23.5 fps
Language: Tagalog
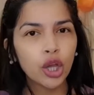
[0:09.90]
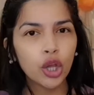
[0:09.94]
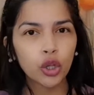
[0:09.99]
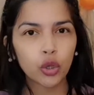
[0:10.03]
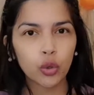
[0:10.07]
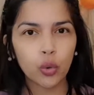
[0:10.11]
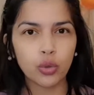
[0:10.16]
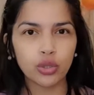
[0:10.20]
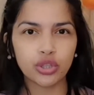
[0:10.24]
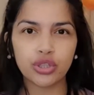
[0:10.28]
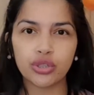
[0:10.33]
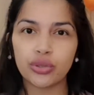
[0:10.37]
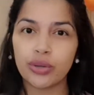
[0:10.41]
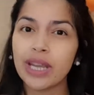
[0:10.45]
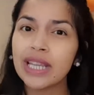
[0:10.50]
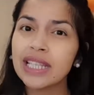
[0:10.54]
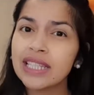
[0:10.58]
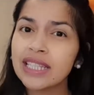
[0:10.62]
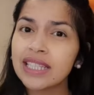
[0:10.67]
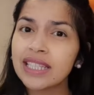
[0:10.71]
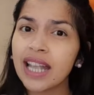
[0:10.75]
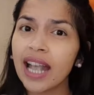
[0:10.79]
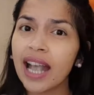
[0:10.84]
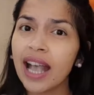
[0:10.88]
Kung
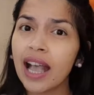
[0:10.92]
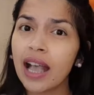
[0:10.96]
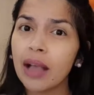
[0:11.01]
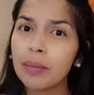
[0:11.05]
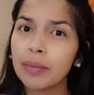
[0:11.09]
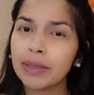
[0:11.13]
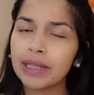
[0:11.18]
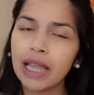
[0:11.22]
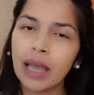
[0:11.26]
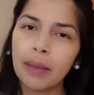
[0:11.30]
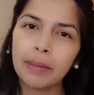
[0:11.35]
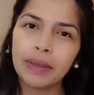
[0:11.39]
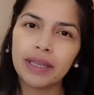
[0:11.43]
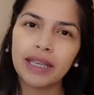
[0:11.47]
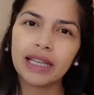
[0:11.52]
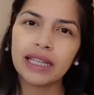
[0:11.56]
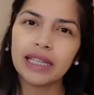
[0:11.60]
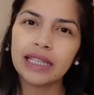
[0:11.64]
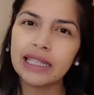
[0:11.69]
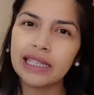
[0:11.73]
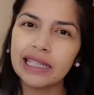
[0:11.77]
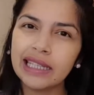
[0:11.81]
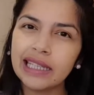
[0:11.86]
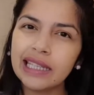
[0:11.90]
stress ka, madami kang
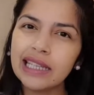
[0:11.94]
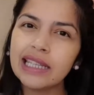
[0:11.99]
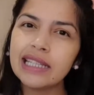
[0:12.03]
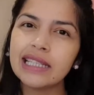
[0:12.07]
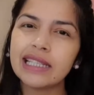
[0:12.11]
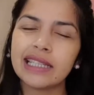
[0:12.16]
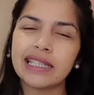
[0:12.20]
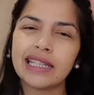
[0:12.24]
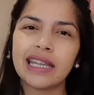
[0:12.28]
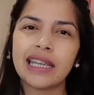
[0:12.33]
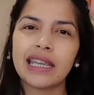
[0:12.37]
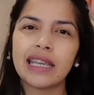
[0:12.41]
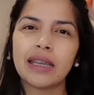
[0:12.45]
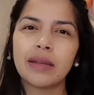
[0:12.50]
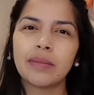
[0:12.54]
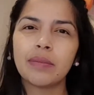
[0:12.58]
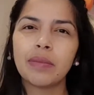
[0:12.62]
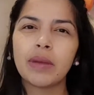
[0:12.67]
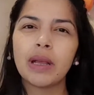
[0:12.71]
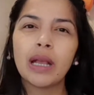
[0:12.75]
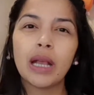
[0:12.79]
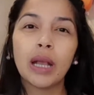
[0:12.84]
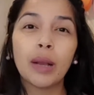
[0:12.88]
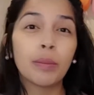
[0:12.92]
iniisip,
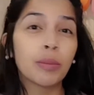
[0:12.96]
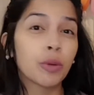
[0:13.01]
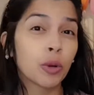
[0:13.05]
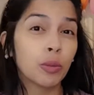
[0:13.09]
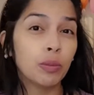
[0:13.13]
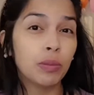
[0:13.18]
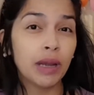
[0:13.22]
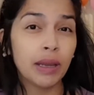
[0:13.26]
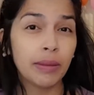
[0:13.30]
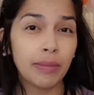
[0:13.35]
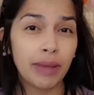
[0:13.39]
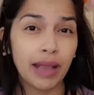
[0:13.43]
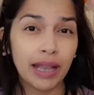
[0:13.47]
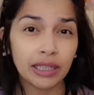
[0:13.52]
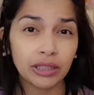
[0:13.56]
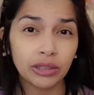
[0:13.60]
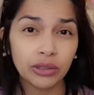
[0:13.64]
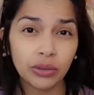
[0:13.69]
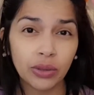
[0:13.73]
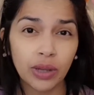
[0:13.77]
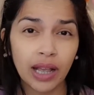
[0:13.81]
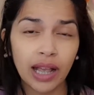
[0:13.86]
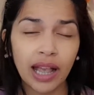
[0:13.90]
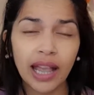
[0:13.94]

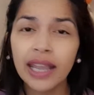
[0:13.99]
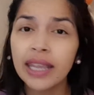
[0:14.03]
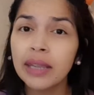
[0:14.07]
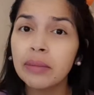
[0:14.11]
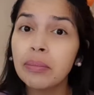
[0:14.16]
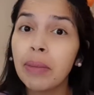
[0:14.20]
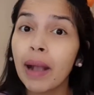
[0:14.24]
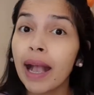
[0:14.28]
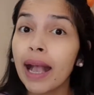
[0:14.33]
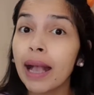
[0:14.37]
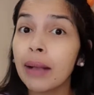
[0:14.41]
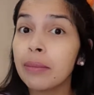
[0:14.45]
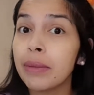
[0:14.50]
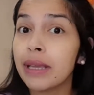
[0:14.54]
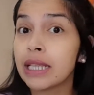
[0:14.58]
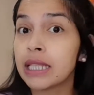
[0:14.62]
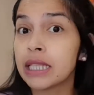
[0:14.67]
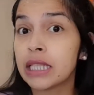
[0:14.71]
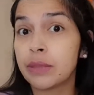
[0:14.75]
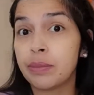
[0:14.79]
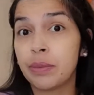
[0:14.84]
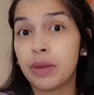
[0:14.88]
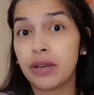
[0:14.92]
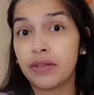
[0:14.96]
problemado ka, ay baka
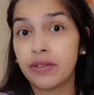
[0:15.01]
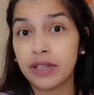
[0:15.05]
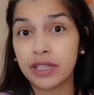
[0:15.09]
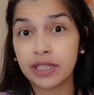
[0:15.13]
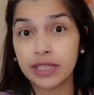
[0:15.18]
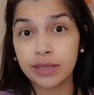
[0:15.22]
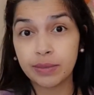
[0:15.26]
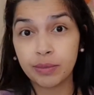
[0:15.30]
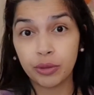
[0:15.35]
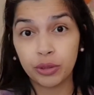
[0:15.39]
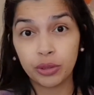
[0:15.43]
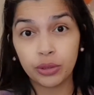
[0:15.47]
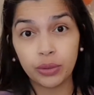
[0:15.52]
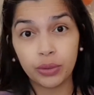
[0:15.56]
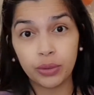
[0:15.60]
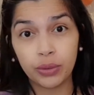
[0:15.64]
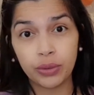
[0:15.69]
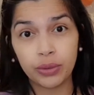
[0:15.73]
ma-experience mo to.